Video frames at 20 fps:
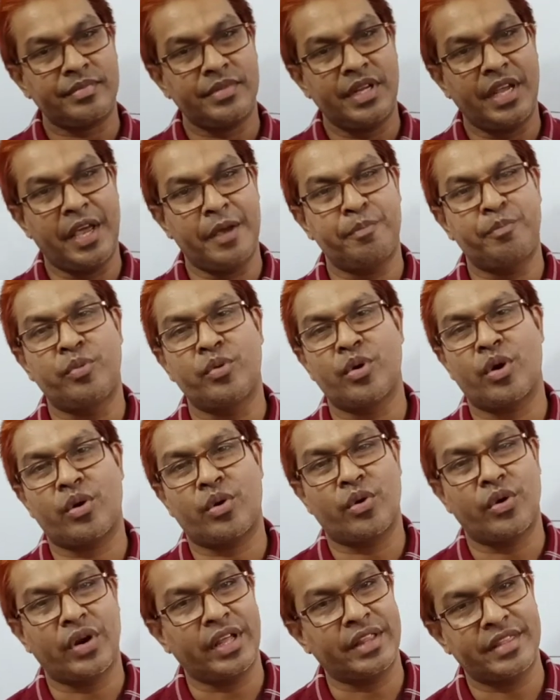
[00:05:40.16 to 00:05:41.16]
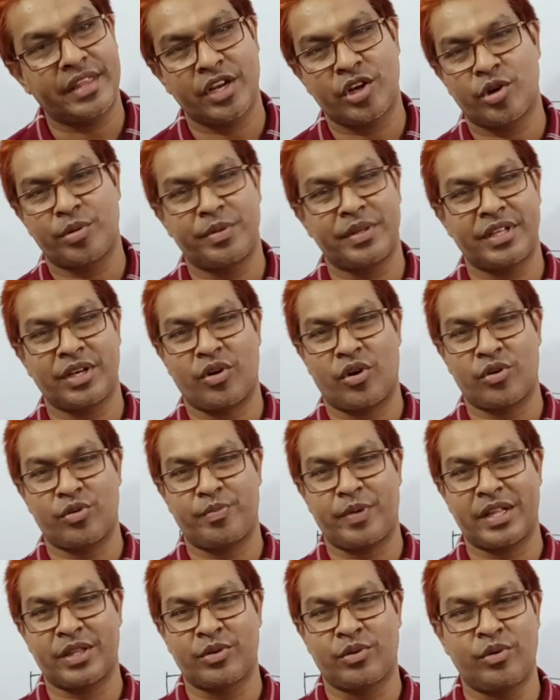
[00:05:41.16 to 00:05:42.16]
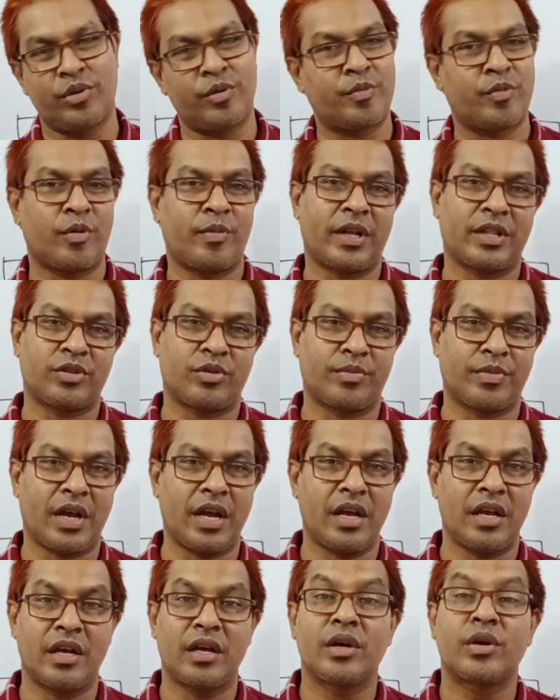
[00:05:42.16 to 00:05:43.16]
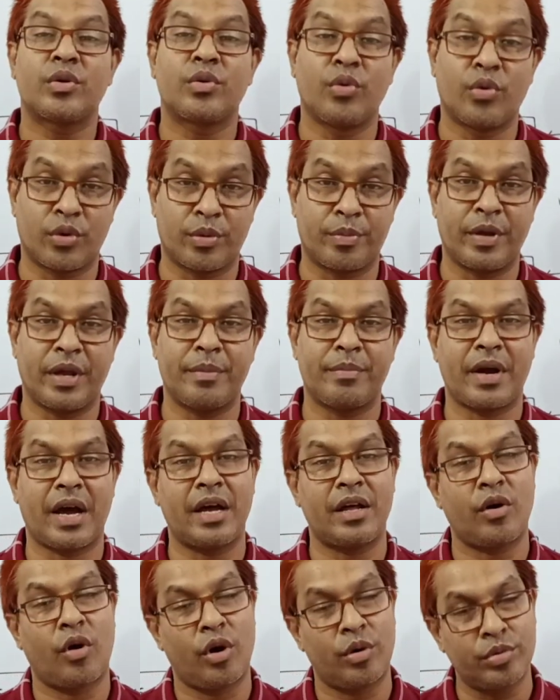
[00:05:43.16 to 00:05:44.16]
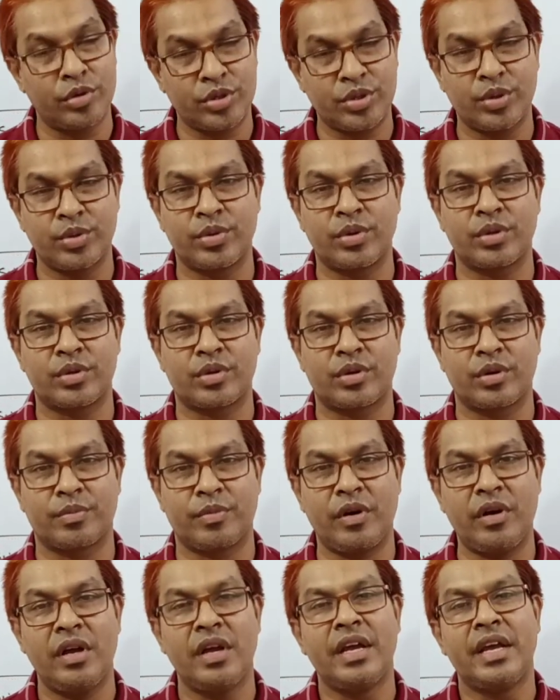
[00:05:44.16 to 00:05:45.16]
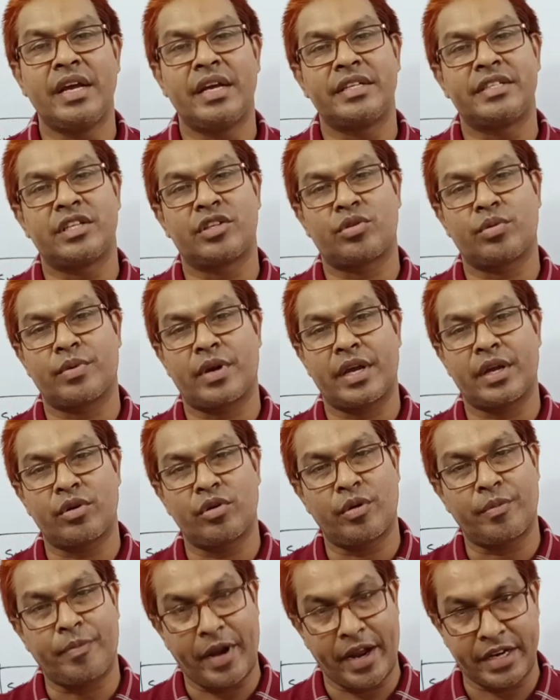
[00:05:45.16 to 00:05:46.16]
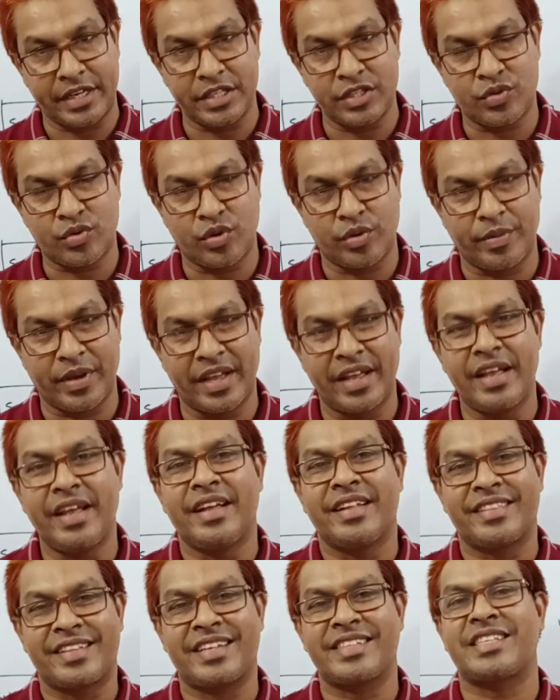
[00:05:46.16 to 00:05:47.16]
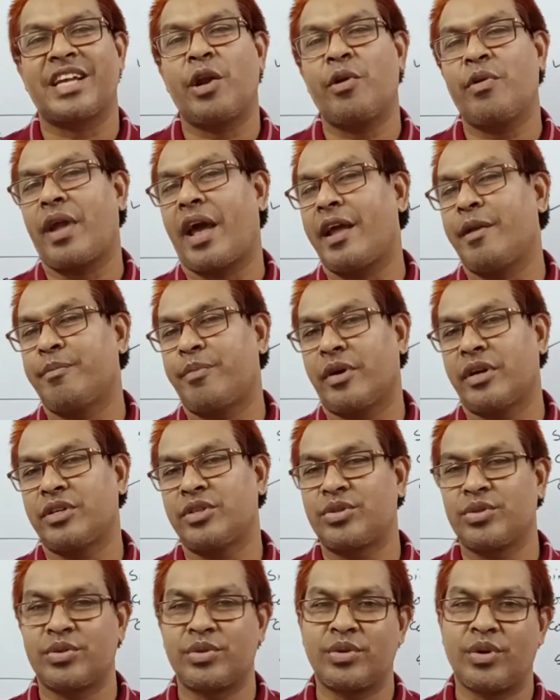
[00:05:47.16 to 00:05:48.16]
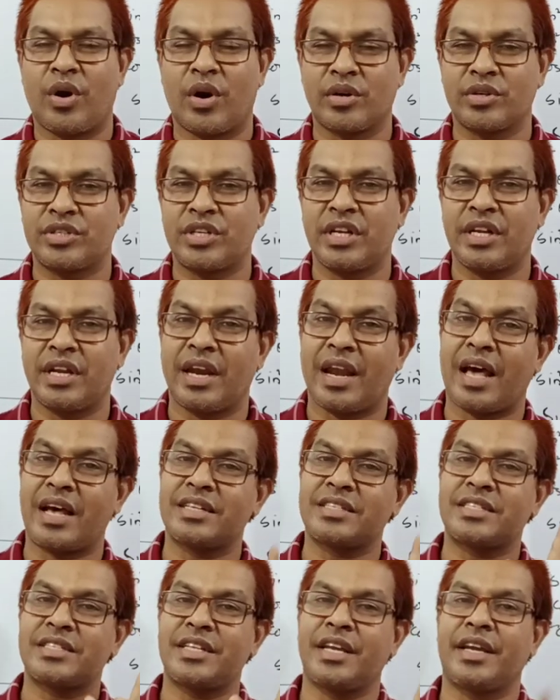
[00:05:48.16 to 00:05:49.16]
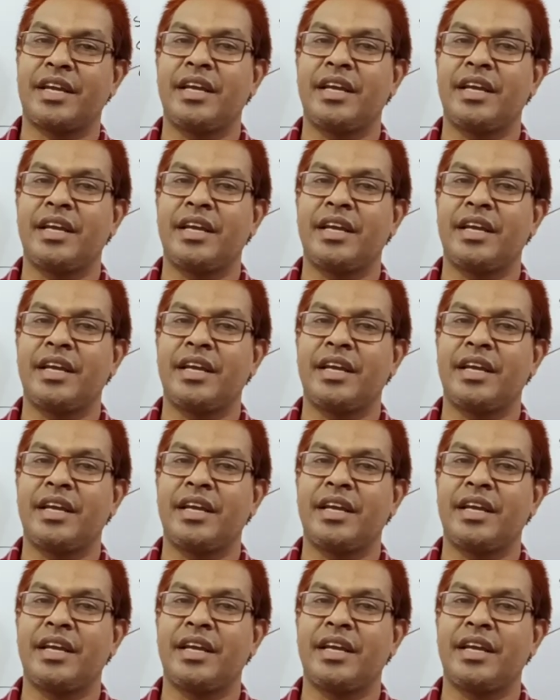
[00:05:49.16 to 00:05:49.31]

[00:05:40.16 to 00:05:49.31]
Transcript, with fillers: এই পুরো কোণের ত্রিকোণমিতিক অনুপাতগুলো প্রমাণ তোমরা করবে বা অবশ্যই অনুরোধ করব যে তোমরা এগুলো প্র্যাকটিস করবে তাছাড়াও নাইন পয়েন্ট টু অনুশীলনের লাস্টে